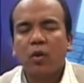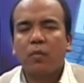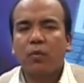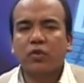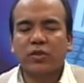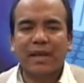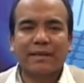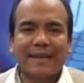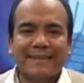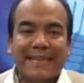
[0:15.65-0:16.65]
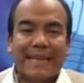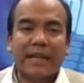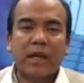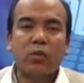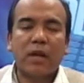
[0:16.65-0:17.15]
por ciertas
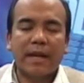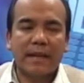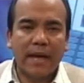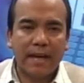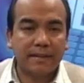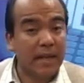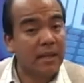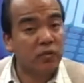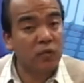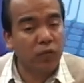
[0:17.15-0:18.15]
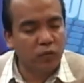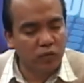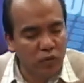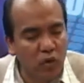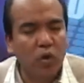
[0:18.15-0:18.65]
irregularidades en su
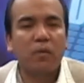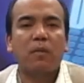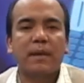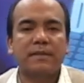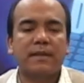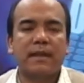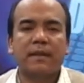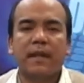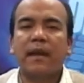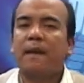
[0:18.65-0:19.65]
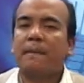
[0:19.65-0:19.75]
función como presidente